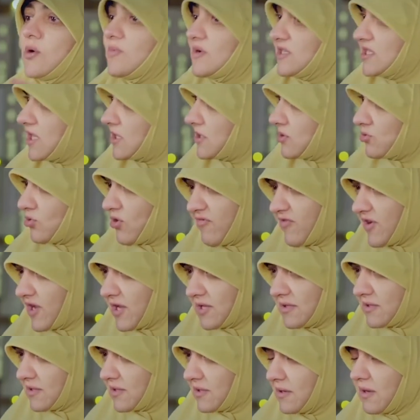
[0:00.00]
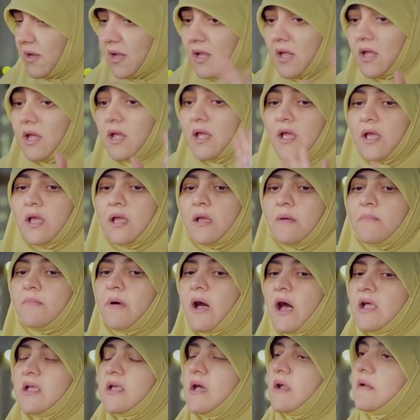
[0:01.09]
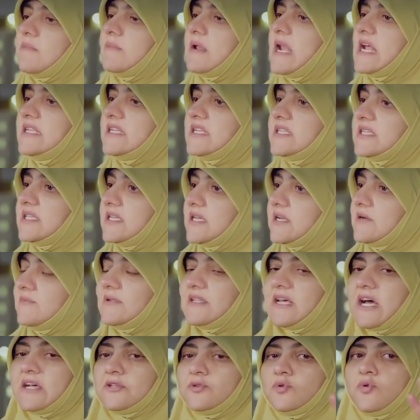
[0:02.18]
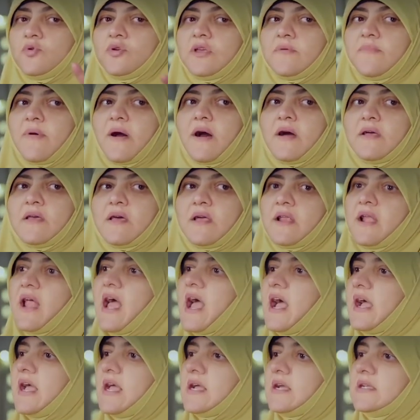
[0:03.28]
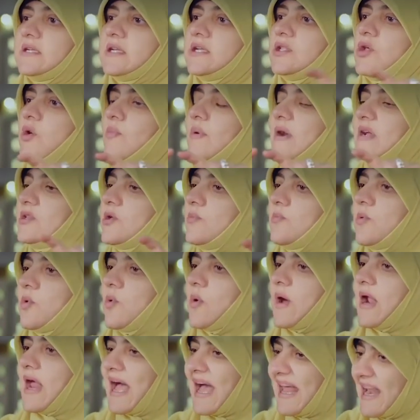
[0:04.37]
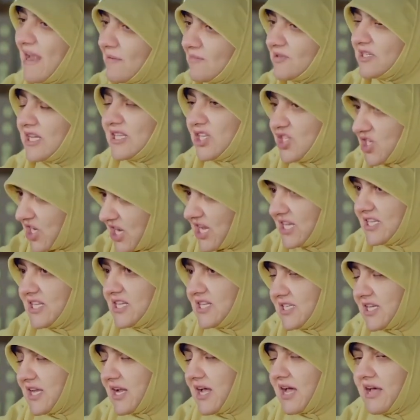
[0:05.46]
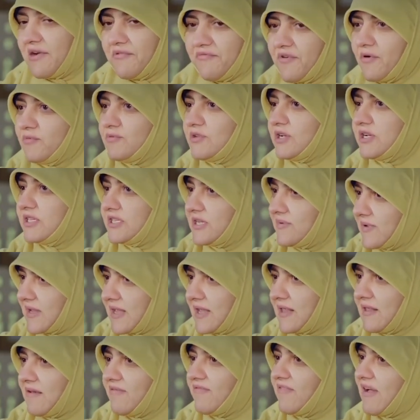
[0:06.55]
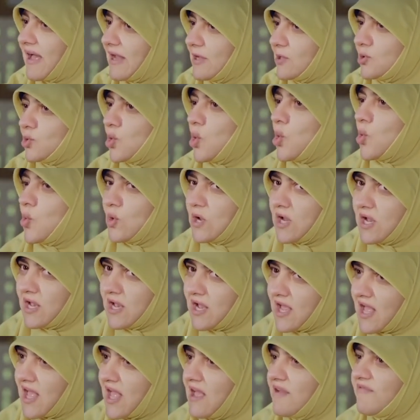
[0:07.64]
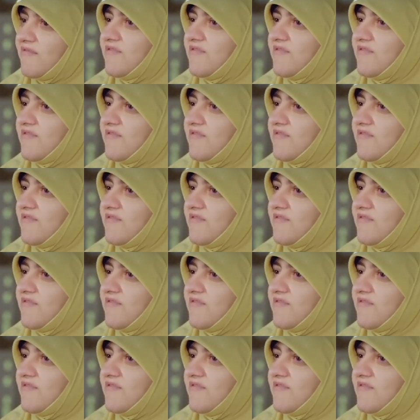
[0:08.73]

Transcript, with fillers: ربع ساعه ده تحفه جدا بغير ملايه السرير بتاع زوجي بغير الحاجه الجديده وبكتب له ورقه أعلام ساعة عشان هتنسى انا عارفه وتكتبي كده فعلته لله